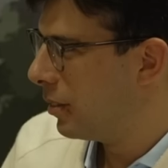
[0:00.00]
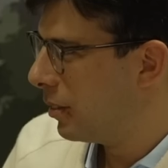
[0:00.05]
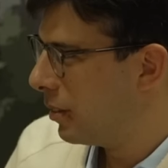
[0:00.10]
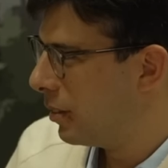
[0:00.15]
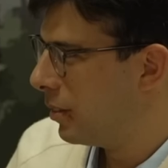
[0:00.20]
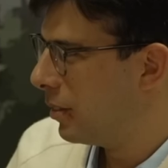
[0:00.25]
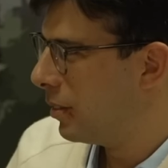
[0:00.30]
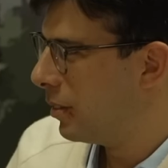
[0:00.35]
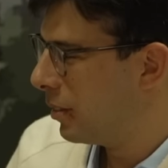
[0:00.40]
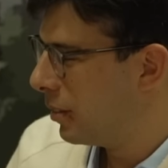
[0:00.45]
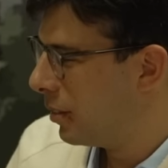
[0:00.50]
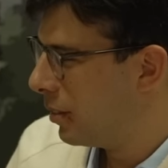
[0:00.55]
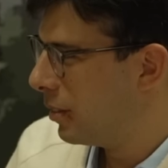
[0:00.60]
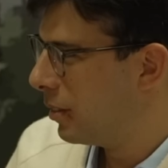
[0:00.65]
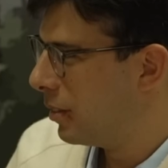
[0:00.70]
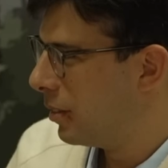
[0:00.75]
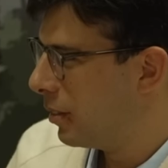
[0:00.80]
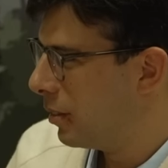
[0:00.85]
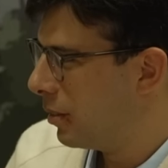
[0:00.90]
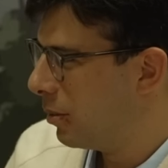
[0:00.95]
una, una
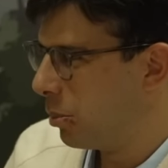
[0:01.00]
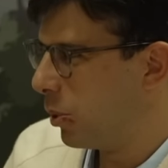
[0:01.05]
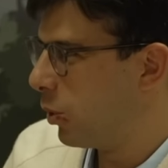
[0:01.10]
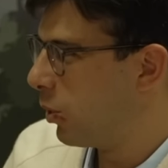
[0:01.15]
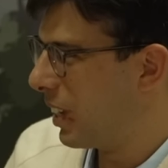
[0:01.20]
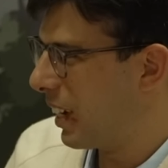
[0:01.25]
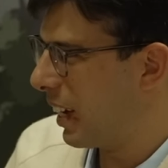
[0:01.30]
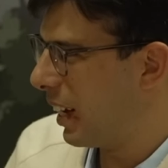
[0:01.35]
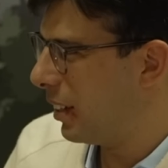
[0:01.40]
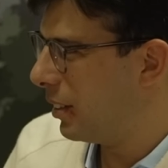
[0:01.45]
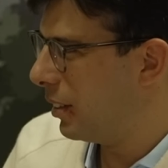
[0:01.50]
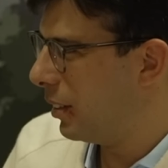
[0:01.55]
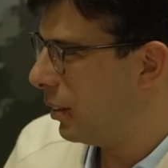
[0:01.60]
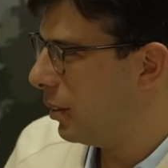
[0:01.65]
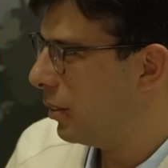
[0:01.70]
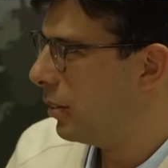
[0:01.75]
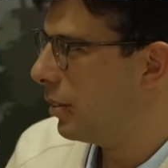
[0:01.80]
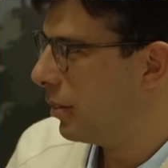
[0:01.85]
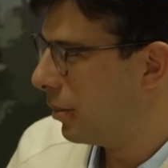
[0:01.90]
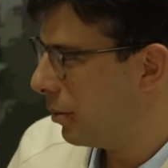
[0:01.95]
struttura più grande, tra le
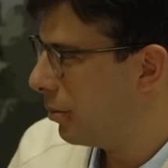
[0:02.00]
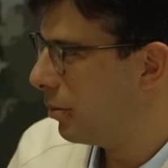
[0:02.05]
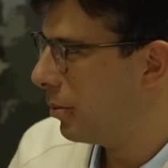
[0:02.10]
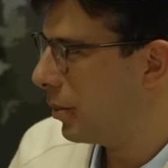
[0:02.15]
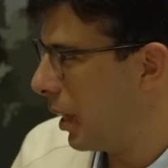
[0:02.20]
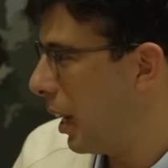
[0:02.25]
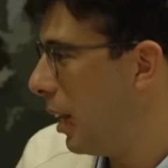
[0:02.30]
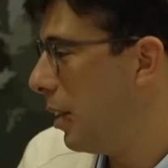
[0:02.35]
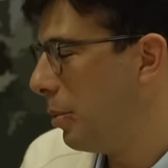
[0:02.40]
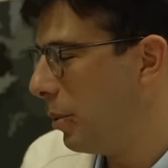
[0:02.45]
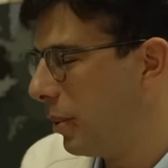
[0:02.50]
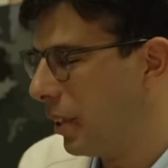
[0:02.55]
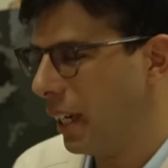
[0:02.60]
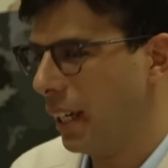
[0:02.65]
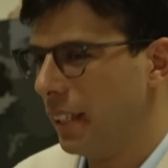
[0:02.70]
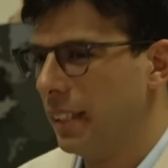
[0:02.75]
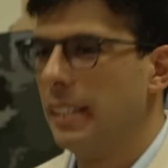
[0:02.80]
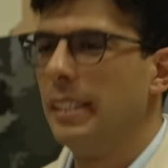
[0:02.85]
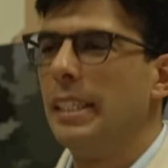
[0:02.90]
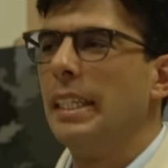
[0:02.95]
più grandi. Tra le più
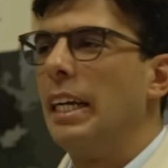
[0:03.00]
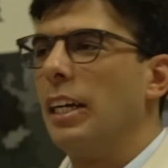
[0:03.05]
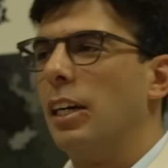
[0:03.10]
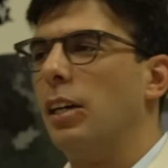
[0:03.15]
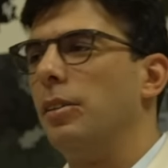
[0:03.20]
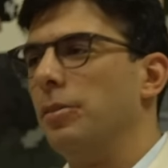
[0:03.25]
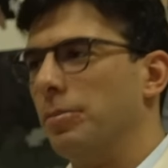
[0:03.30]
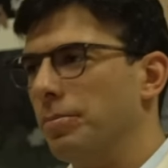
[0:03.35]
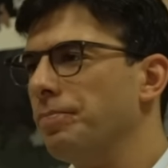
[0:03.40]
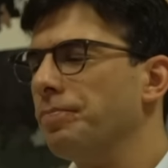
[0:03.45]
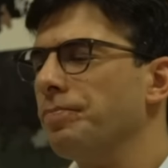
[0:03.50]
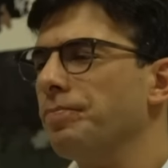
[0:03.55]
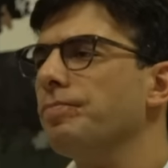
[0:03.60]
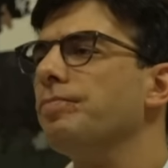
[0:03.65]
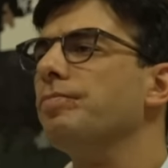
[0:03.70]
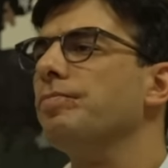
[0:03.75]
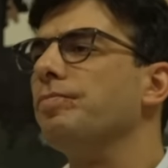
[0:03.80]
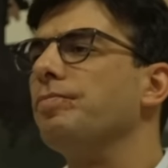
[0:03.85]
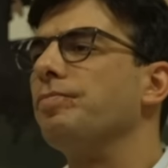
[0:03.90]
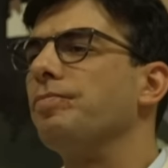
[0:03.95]
grandi. Ma una
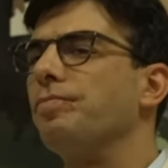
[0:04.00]
domanda,